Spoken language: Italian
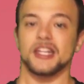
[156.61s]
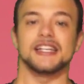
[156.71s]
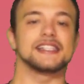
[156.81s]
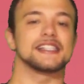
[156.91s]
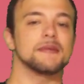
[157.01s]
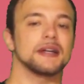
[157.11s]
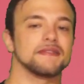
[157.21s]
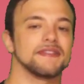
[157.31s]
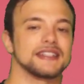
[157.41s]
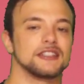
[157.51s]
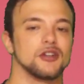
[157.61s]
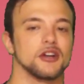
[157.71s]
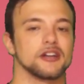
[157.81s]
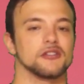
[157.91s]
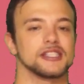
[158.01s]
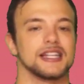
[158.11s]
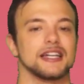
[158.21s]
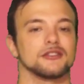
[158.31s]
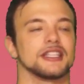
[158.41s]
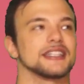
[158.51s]
Il sistema linfatico è
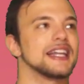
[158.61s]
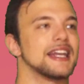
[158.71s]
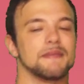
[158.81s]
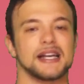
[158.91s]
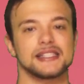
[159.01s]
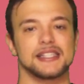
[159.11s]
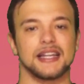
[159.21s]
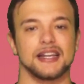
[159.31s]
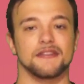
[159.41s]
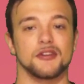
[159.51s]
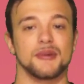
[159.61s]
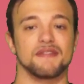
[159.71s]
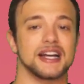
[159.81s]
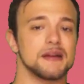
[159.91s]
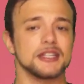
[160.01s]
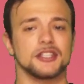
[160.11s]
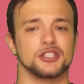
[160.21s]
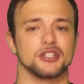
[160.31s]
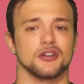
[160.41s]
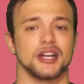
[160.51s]
costellato da delle masse dalla forma vagamente
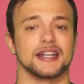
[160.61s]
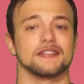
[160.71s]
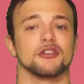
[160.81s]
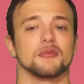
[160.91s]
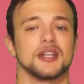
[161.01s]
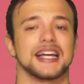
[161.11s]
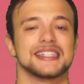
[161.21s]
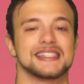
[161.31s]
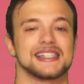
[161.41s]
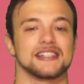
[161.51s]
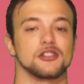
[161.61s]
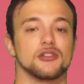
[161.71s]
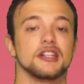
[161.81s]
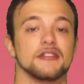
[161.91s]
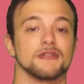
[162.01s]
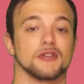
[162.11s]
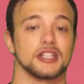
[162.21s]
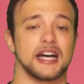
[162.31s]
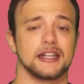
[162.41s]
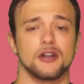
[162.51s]
circolare denominate stazioni
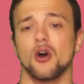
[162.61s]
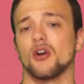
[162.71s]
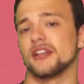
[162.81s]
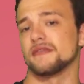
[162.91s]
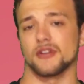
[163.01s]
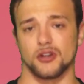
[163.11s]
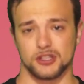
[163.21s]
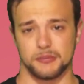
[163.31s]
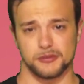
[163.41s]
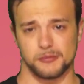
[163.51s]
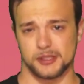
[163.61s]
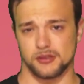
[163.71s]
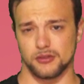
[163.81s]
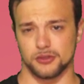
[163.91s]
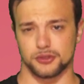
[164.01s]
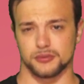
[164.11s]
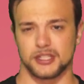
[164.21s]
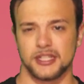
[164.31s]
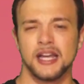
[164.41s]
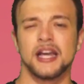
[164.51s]
linfonodali o linfonodi più spesso
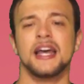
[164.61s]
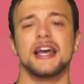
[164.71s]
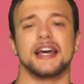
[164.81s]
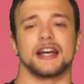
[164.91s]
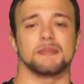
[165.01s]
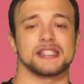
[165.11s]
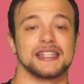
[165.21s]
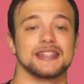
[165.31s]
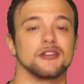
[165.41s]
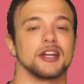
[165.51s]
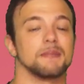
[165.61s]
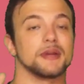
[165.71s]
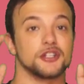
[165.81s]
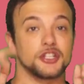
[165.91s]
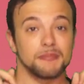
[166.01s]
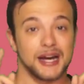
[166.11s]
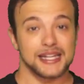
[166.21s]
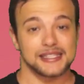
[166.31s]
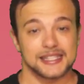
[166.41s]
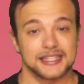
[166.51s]
conosciuti e rappresentano la
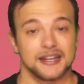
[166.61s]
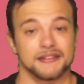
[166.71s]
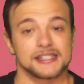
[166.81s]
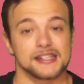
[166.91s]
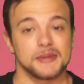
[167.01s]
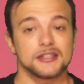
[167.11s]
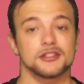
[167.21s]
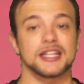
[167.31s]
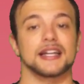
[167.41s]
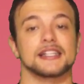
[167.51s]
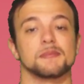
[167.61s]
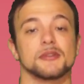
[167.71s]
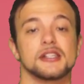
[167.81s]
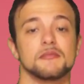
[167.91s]
principale sede di avanzamento della risposta